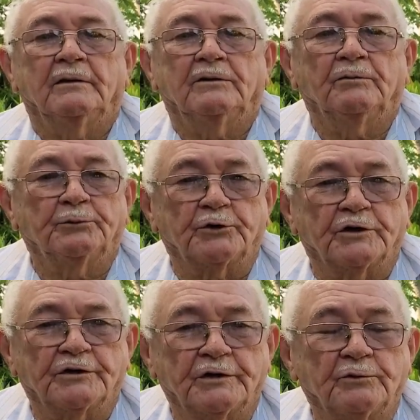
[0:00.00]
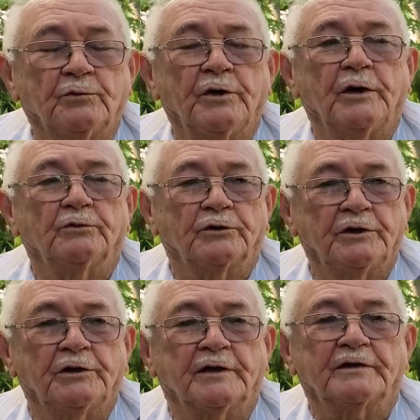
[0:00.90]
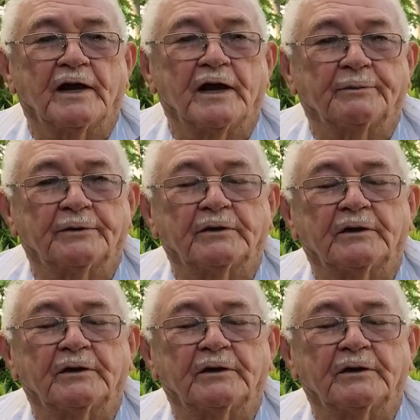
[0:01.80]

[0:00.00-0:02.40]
não poder se, não reunir essa época